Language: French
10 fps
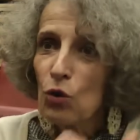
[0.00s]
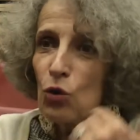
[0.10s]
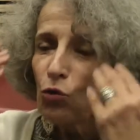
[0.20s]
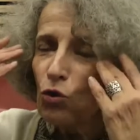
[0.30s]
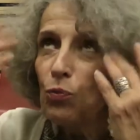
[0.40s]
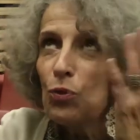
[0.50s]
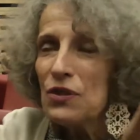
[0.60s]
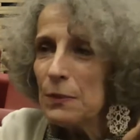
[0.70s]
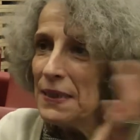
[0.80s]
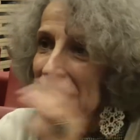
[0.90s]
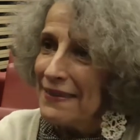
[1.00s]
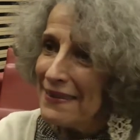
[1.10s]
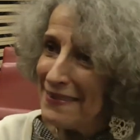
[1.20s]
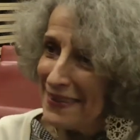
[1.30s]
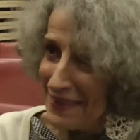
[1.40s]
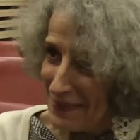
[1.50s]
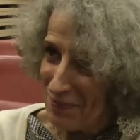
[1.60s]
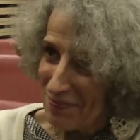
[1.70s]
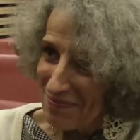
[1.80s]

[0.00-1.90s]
de toute possibilité d'éthique.